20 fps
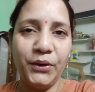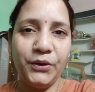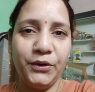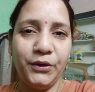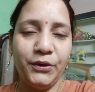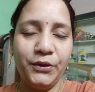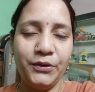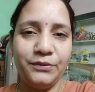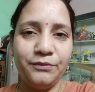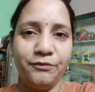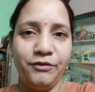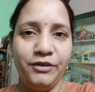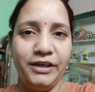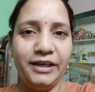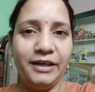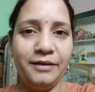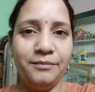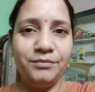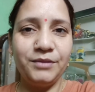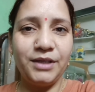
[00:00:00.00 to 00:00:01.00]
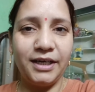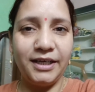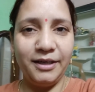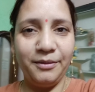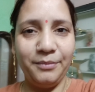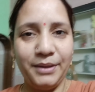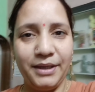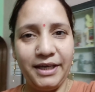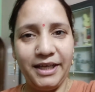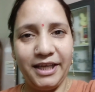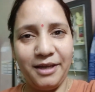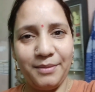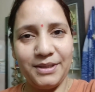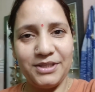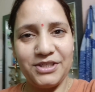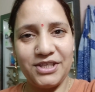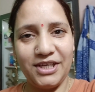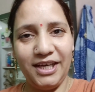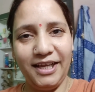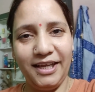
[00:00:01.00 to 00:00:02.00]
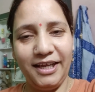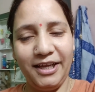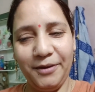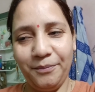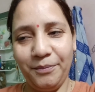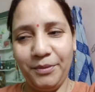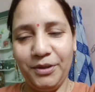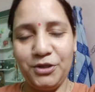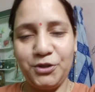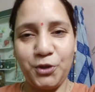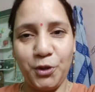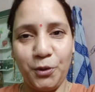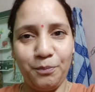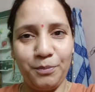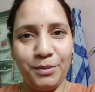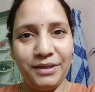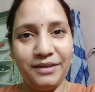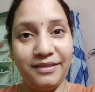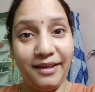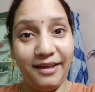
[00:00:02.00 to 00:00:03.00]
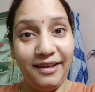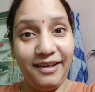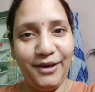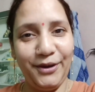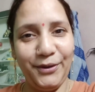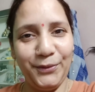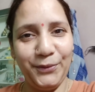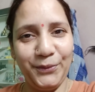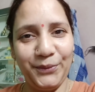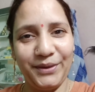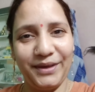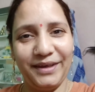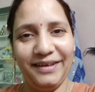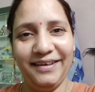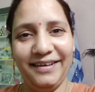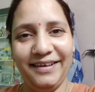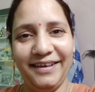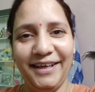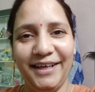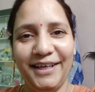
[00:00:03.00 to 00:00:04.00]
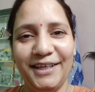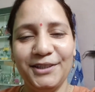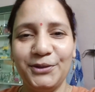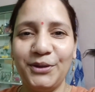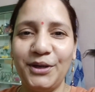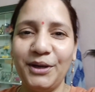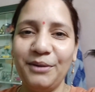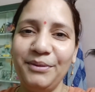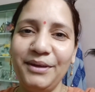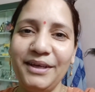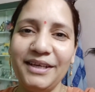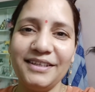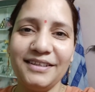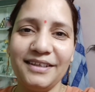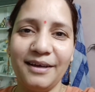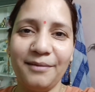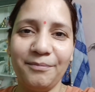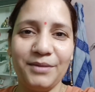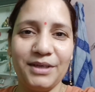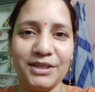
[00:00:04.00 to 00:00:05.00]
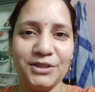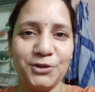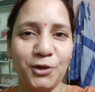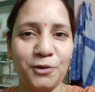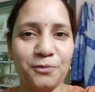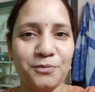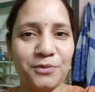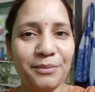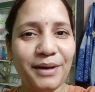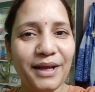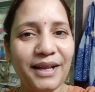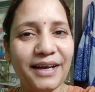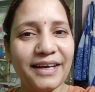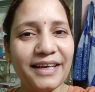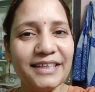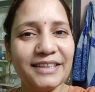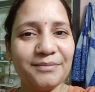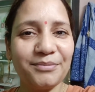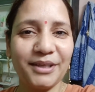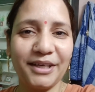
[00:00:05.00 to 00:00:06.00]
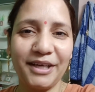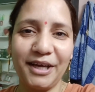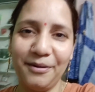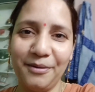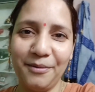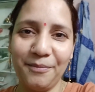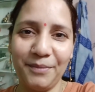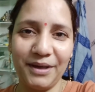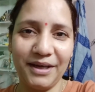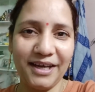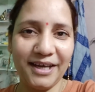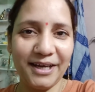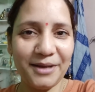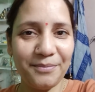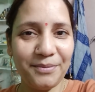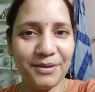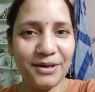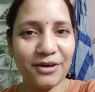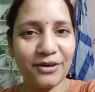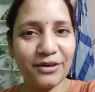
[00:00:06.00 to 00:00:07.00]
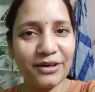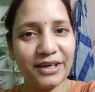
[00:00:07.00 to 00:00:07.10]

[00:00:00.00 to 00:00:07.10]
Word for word: और फिर हम खाना बनाने के बाद चलेंगे अपने शॉप पर तैयार होके तो अभी ये अपना शॉप संभाल रहे हैं जब तक हम अपना खाना पीना